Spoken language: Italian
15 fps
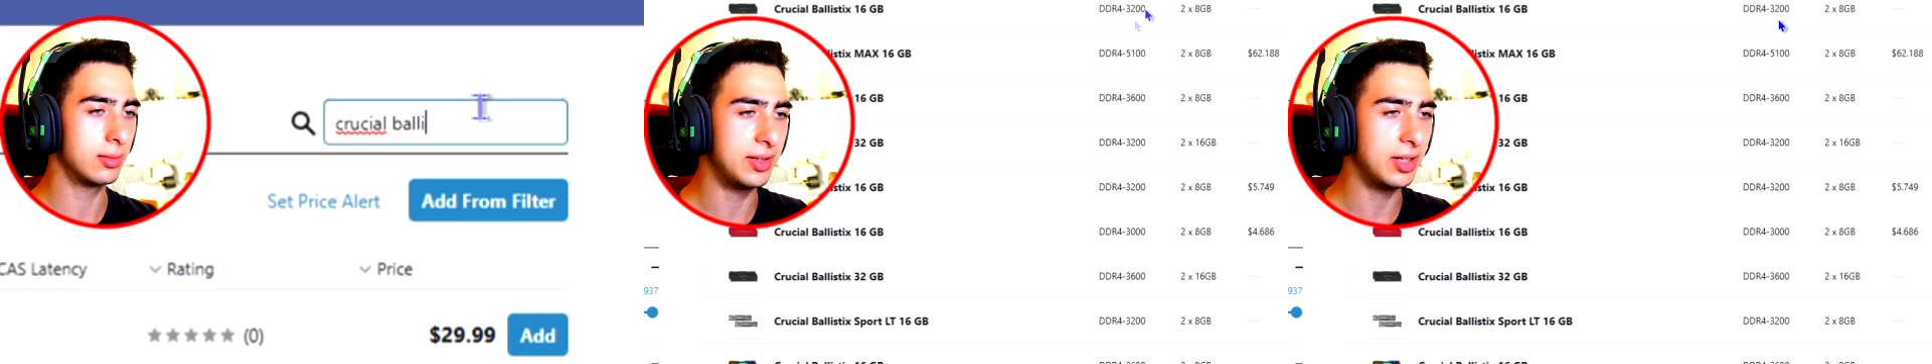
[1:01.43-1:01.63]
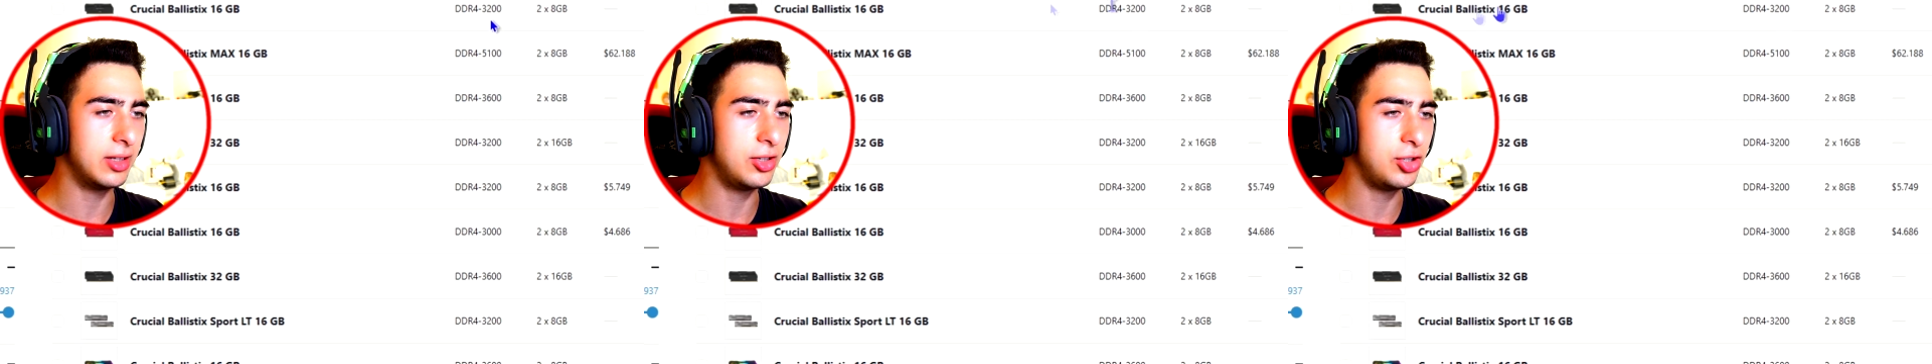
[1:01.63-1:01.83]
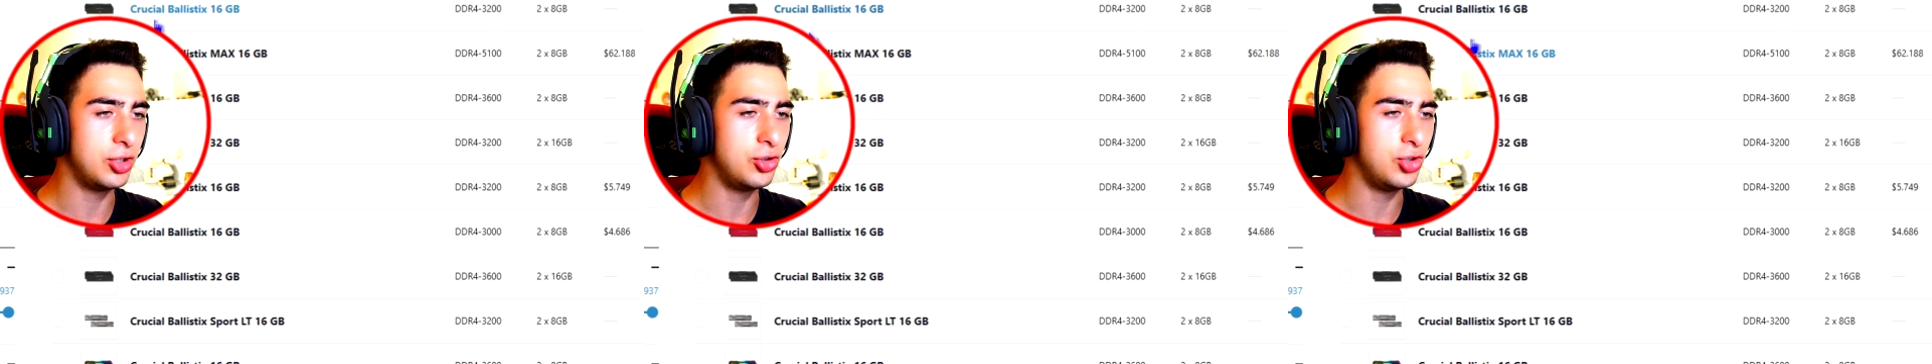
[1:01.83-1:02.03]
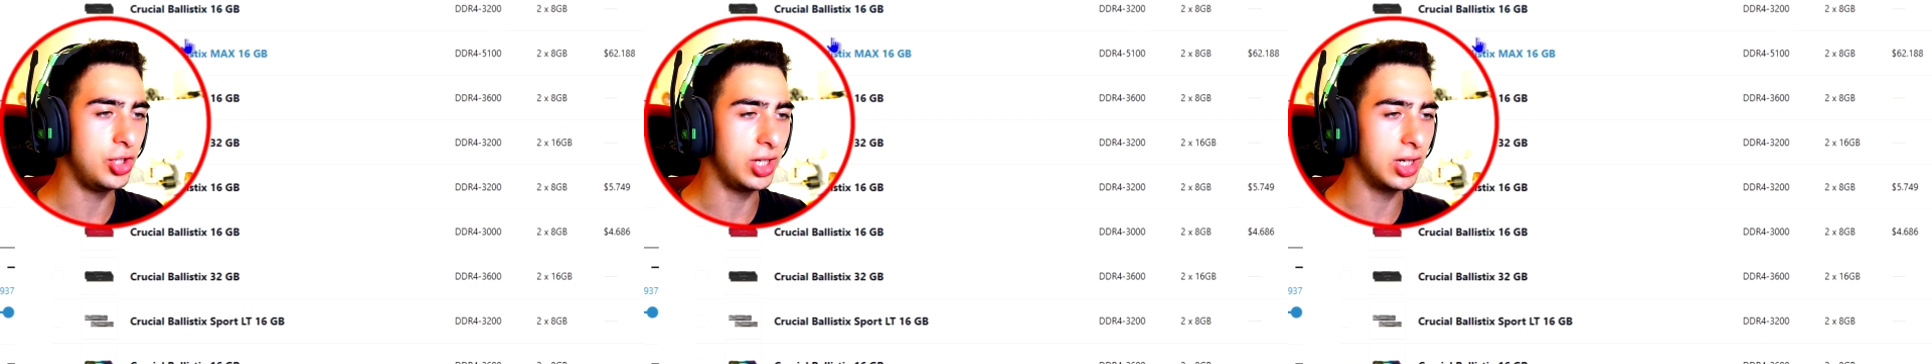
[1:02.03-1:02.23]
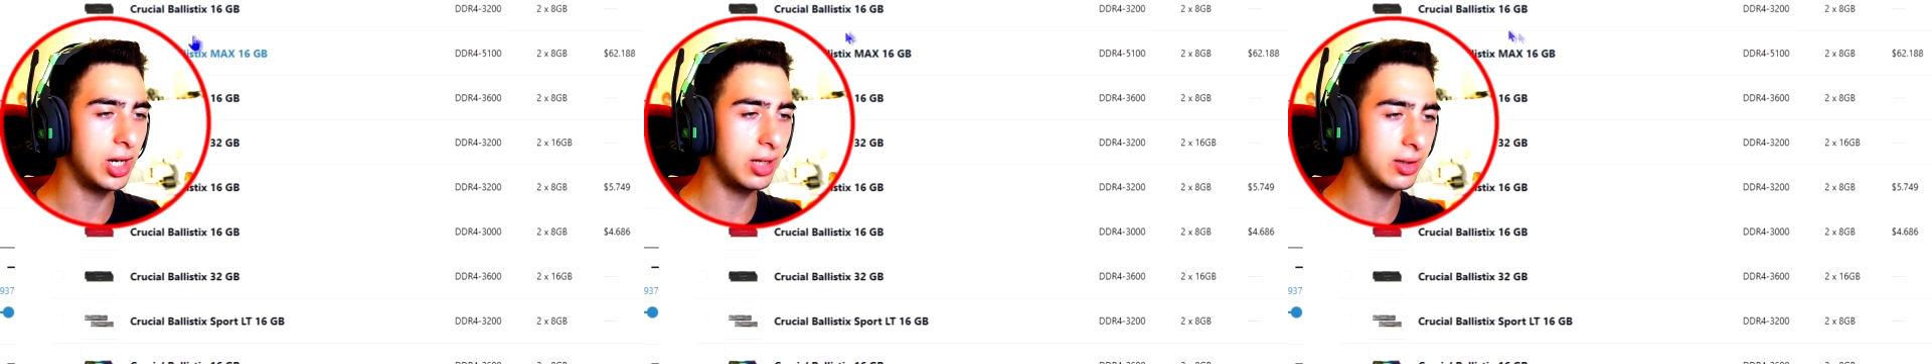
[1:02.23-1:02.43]
16
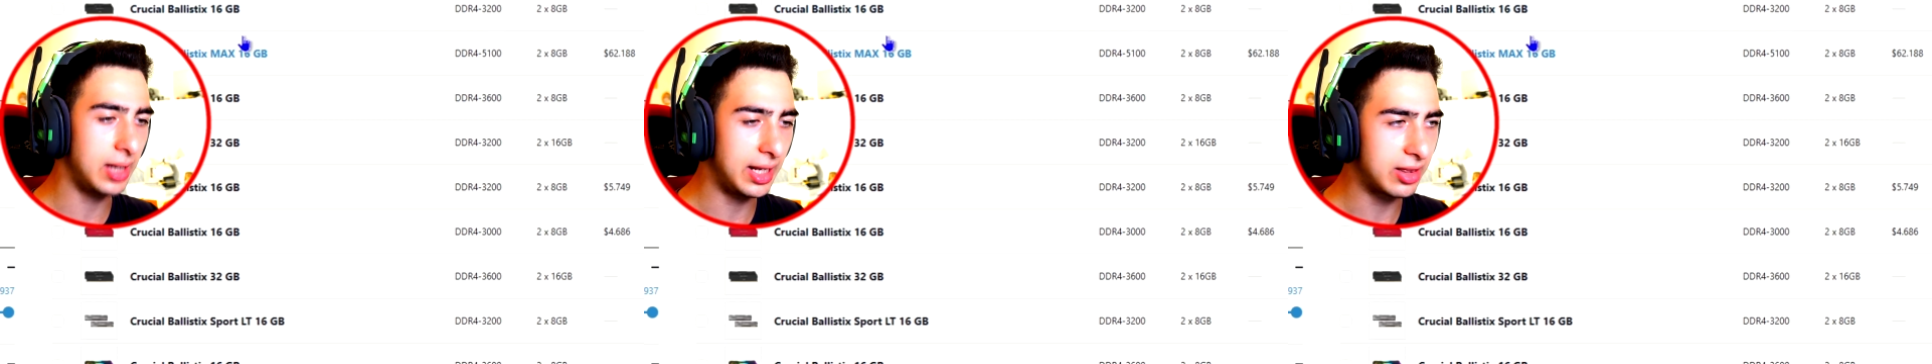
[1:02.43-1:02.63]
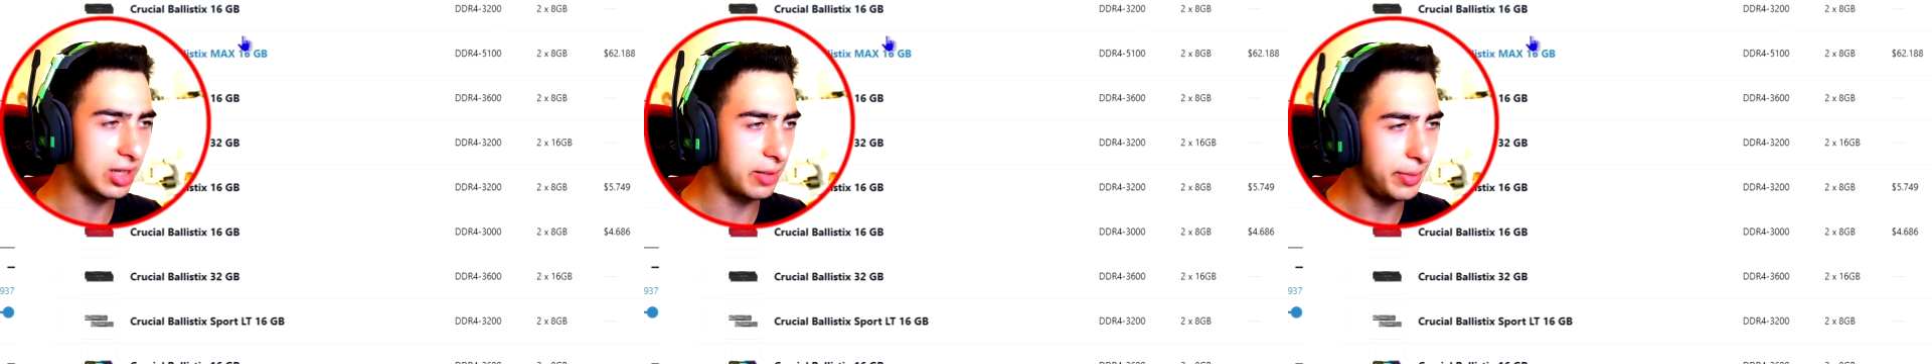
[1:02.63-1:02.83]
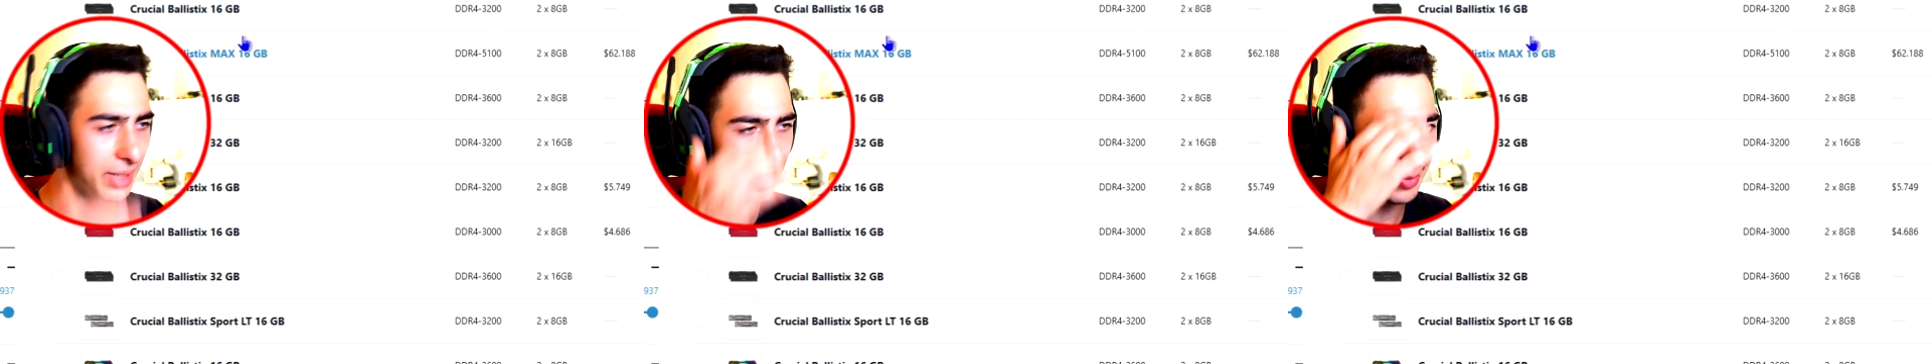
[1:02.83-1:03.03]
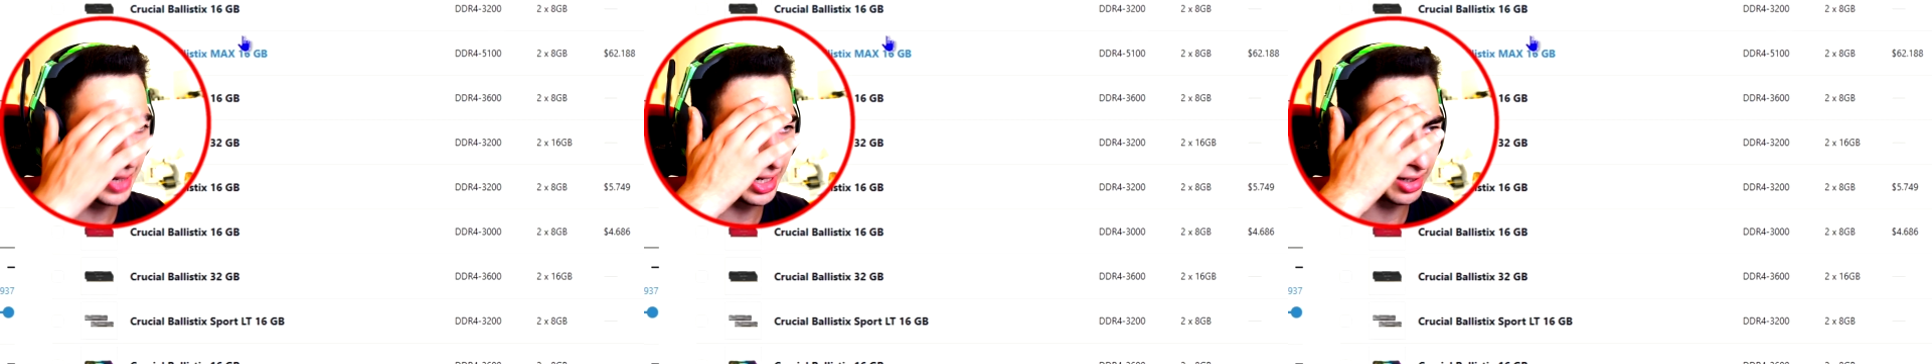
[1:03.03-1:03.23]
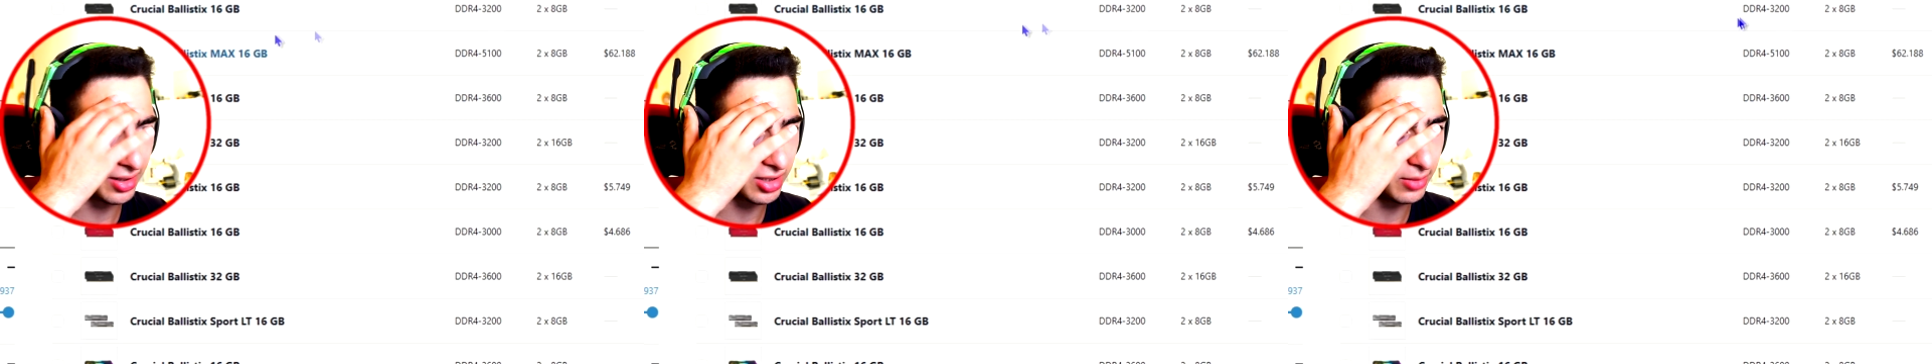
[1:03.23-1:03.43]
giga e 3000
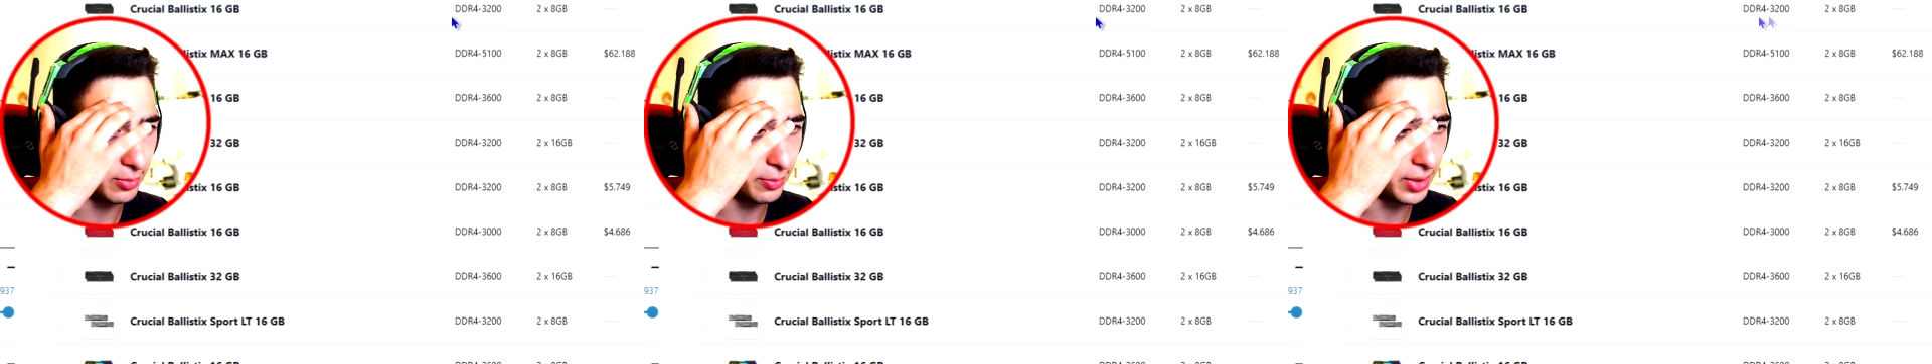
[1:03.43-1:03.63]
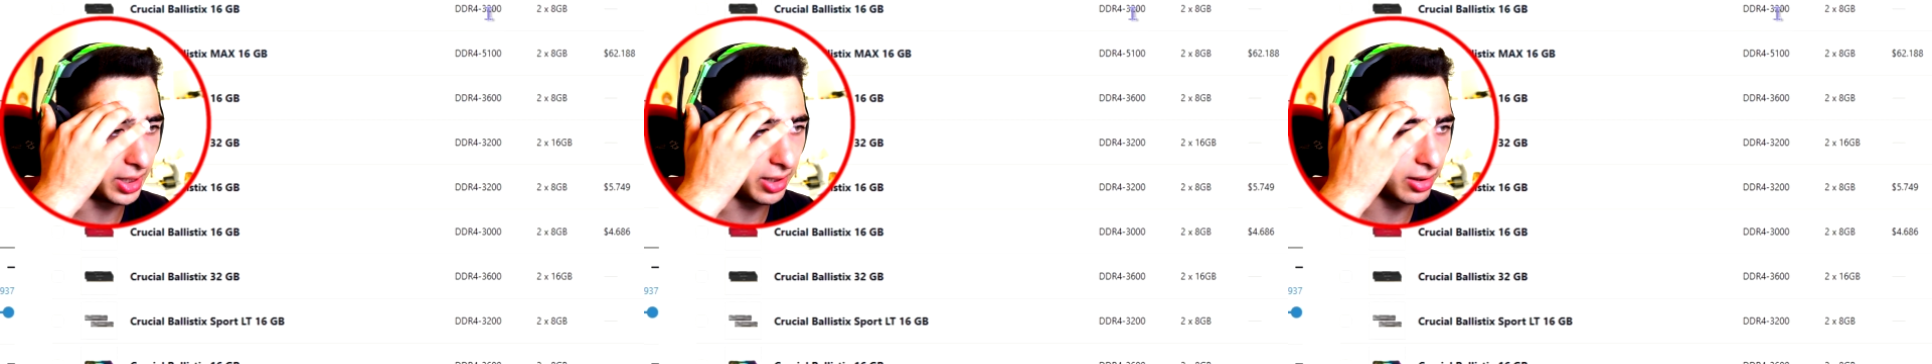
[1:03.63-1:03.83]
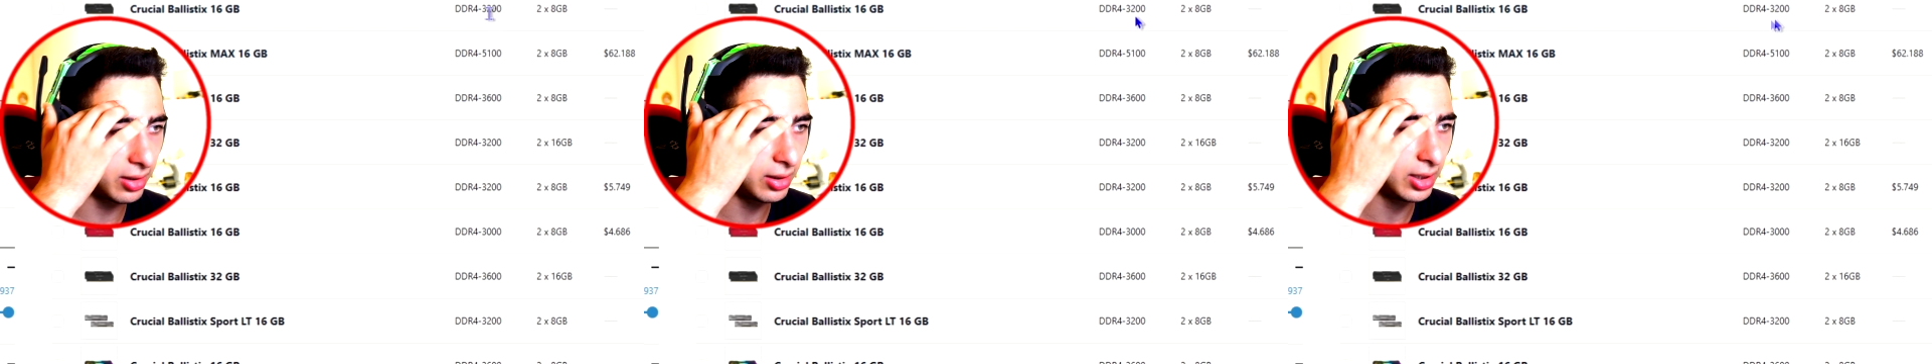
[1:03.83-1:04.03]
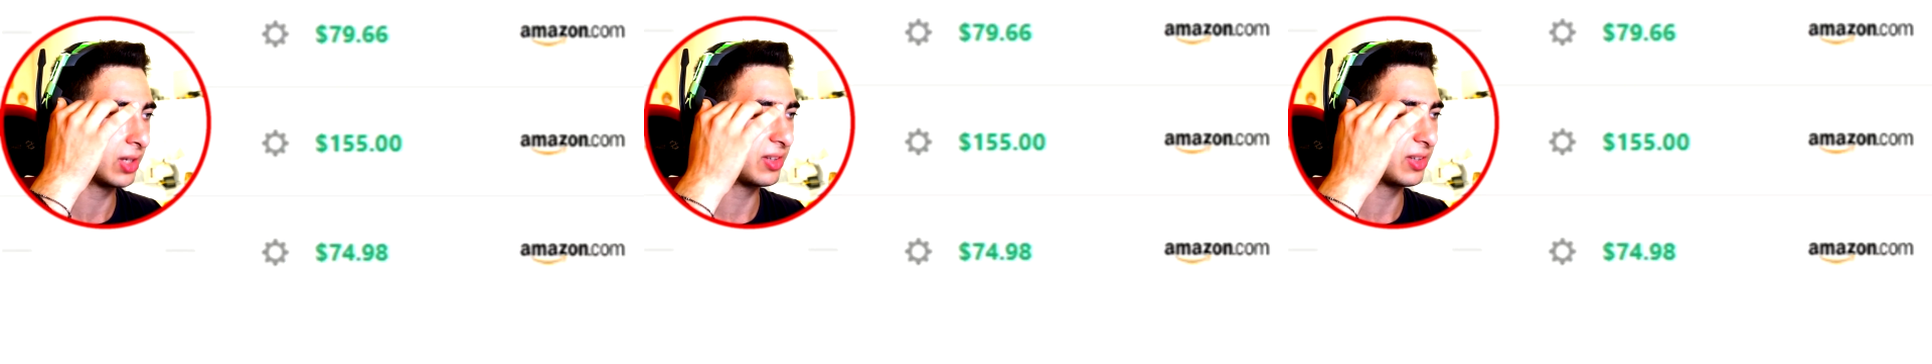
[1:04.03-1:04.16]
MHz mi pare,